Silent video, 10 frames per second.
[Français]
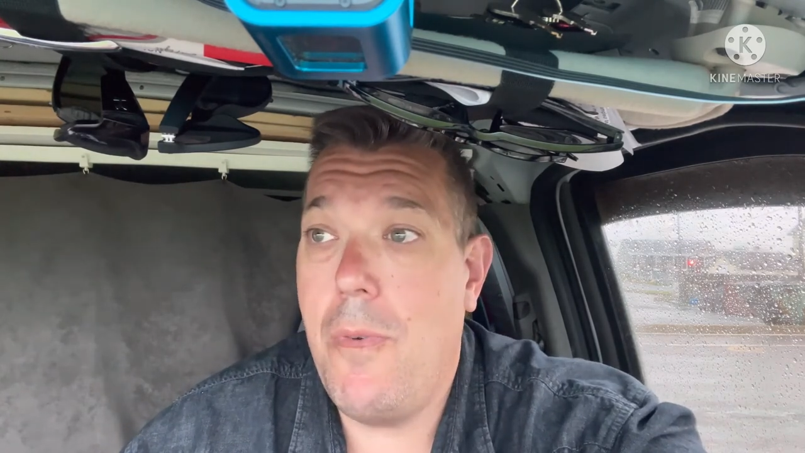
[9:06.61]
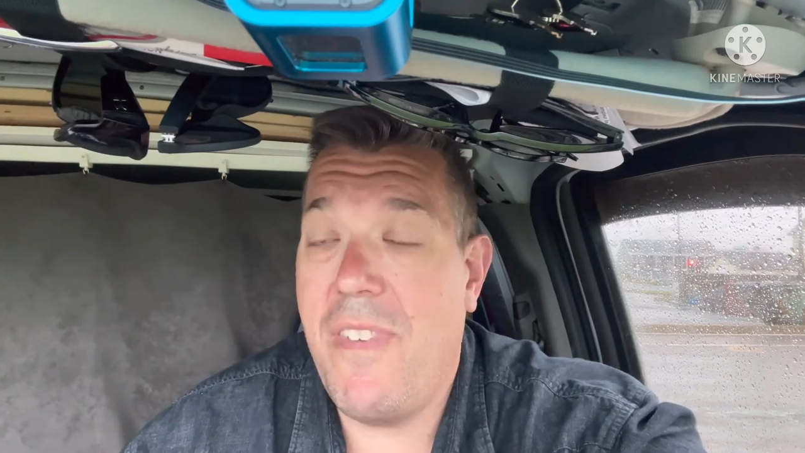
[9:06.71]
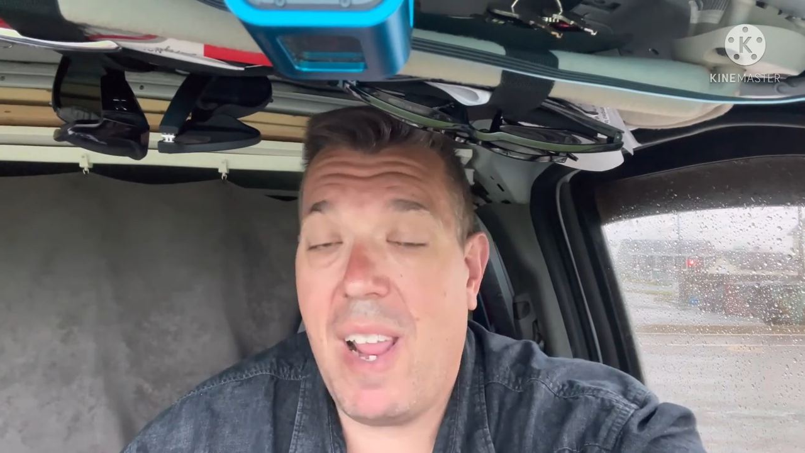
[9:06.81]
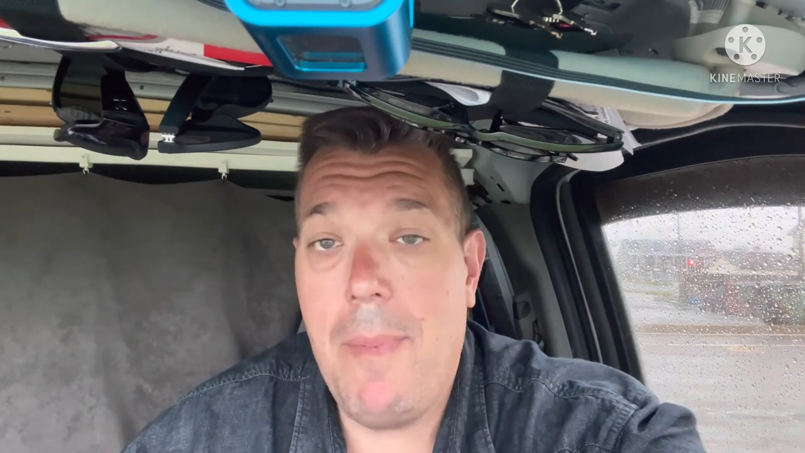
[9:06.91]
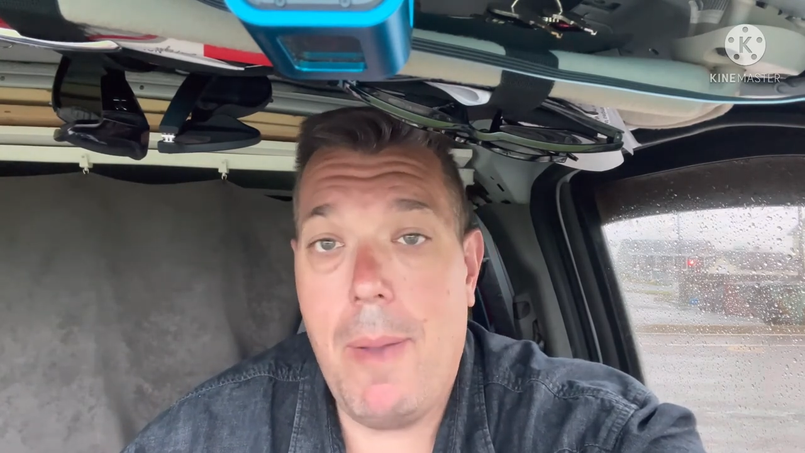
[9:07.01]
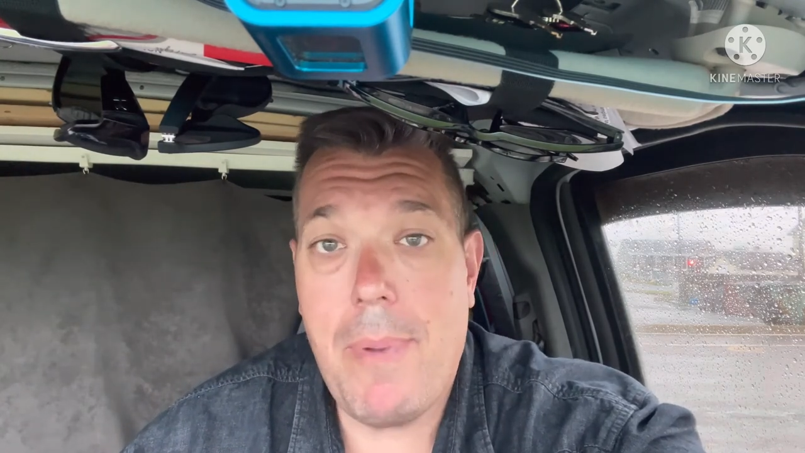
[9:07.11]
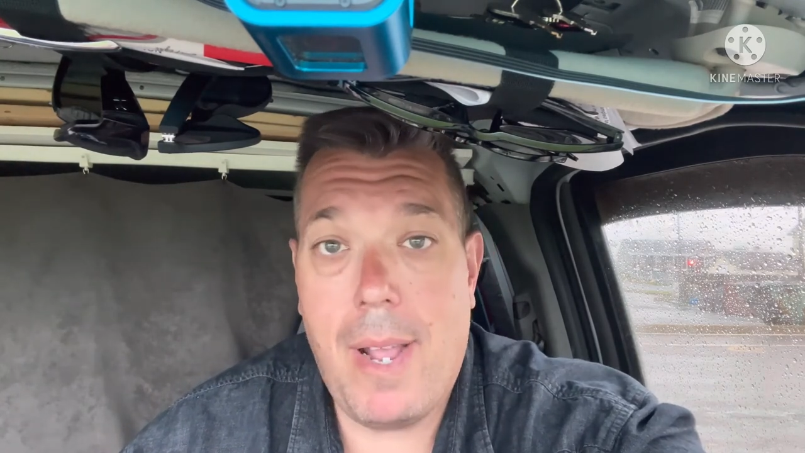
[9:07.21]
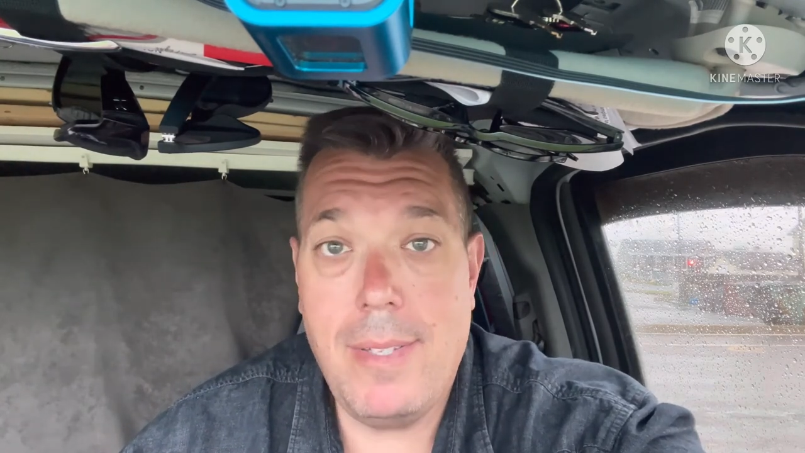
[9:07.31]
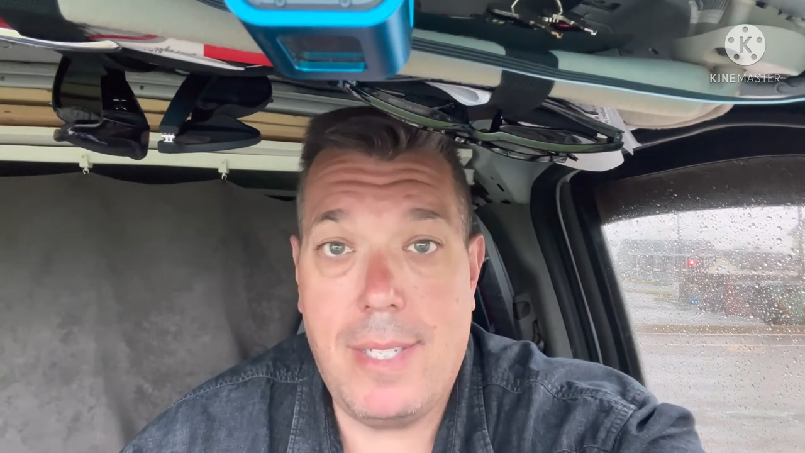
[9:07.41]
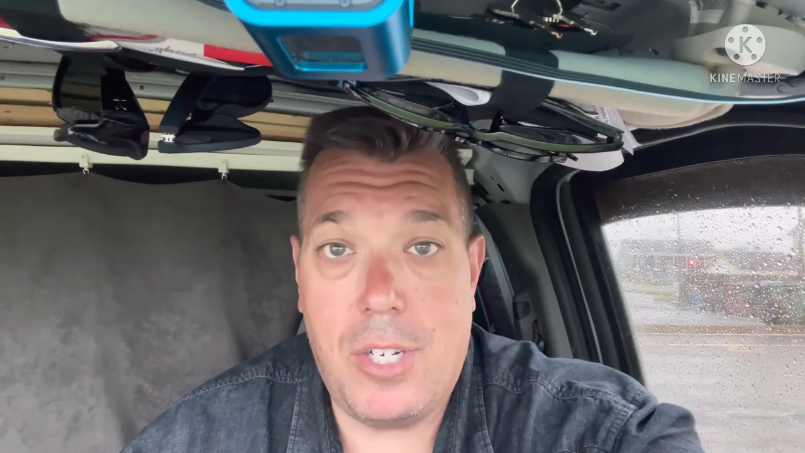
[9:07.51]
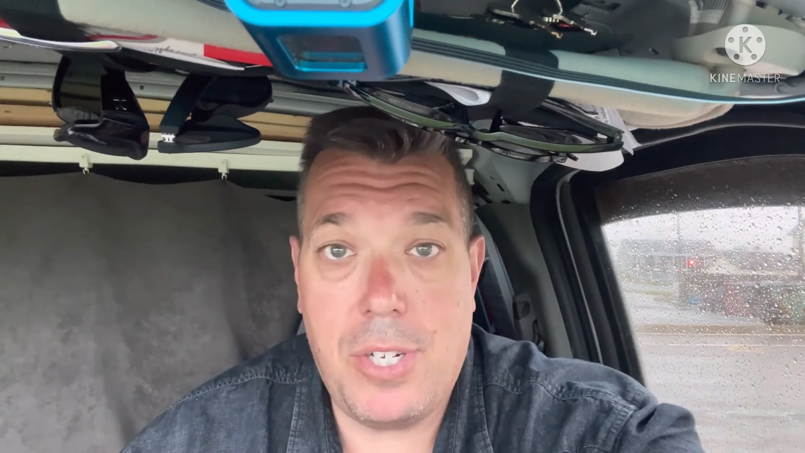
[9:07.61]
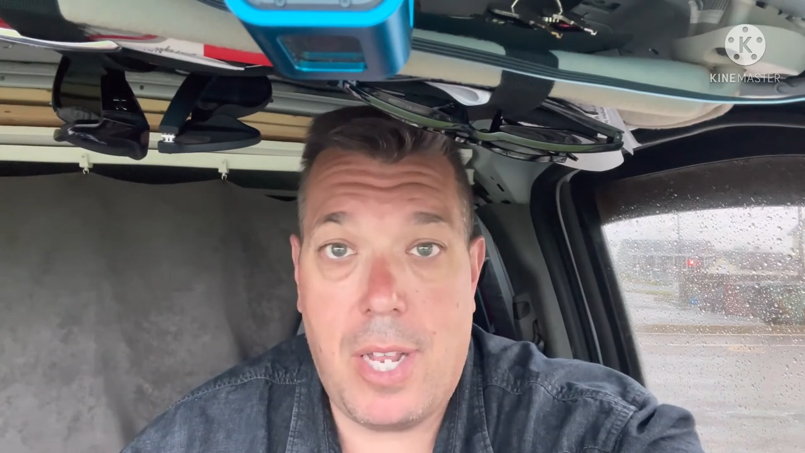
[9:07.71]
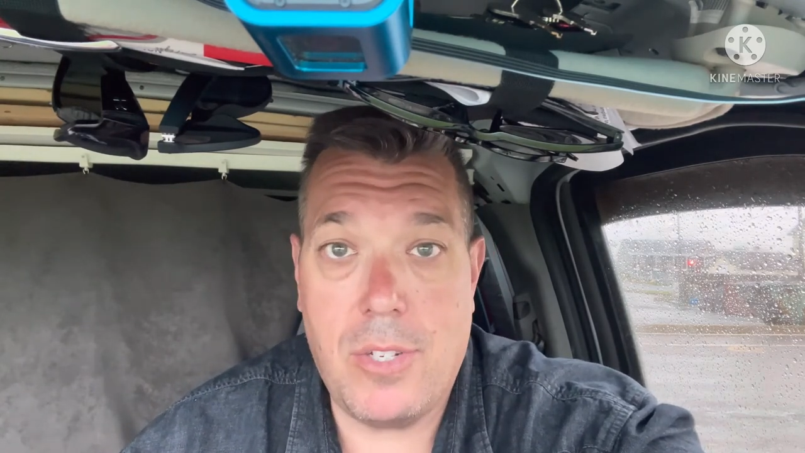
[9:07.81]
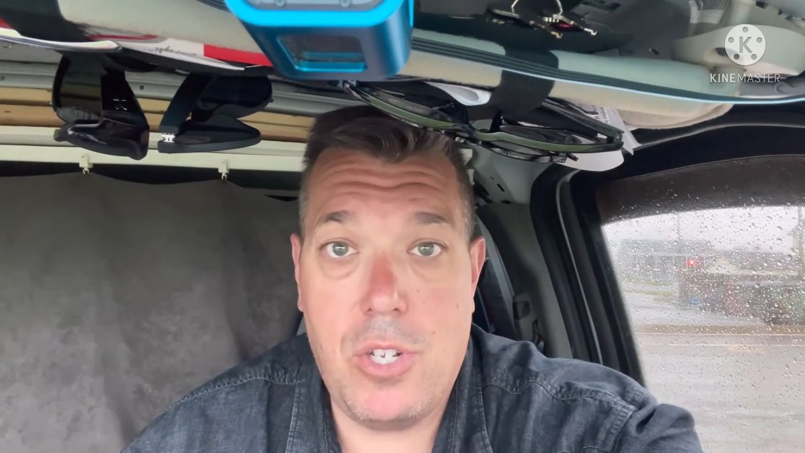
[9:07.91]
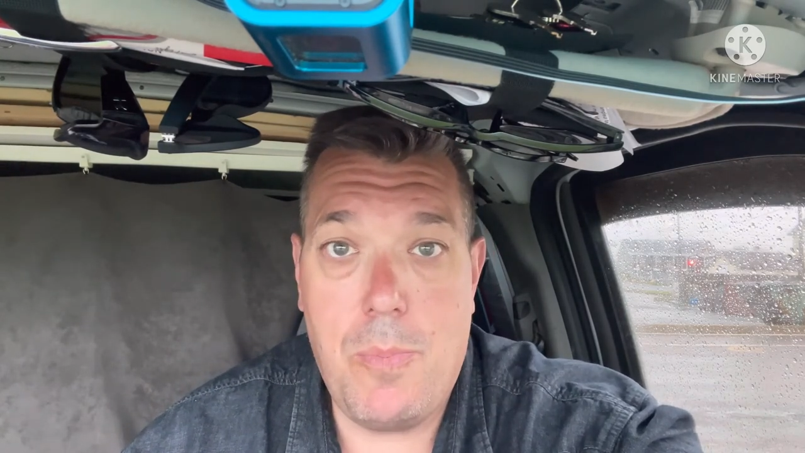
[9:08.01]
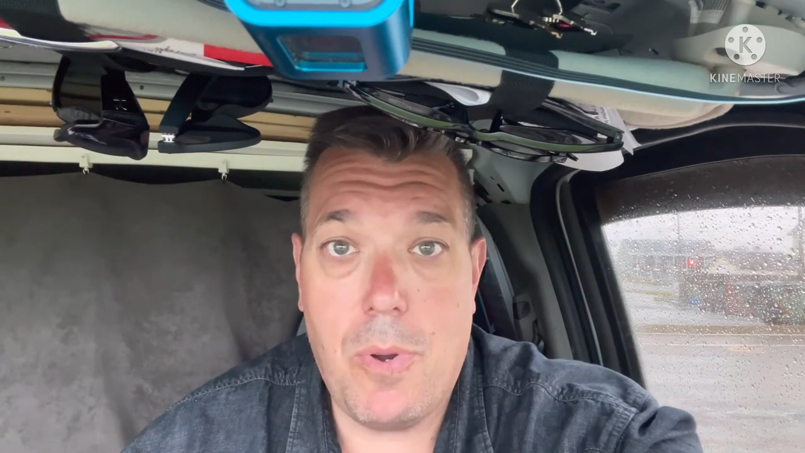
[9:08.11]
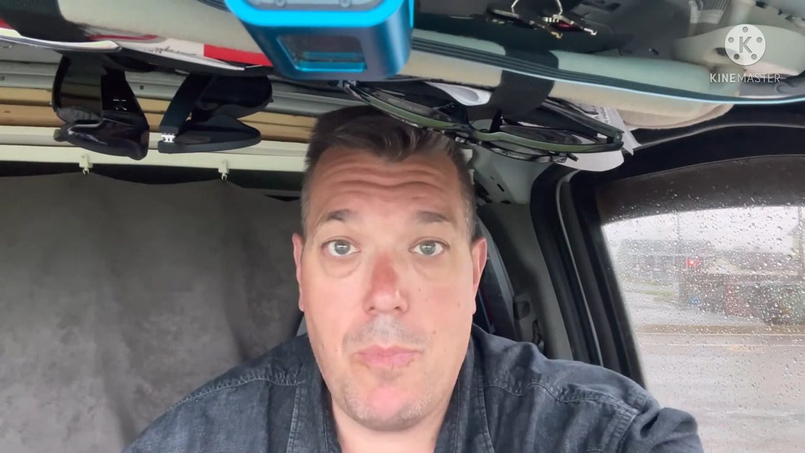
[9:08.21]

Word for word: vraiment prendre cette chance-là pour